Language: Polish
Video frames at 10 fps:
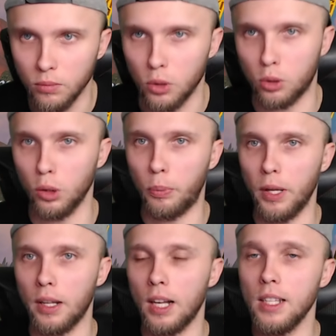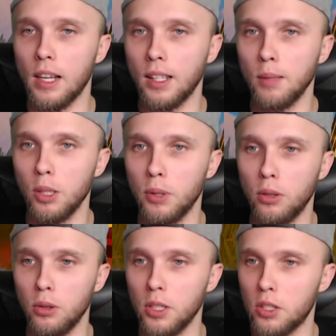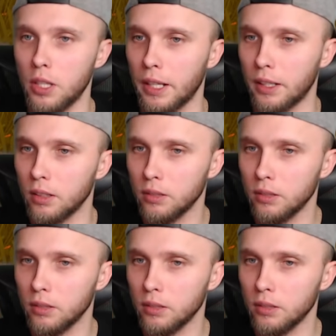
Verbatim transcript: Super! A nie, etap dopiero drugi z trzech.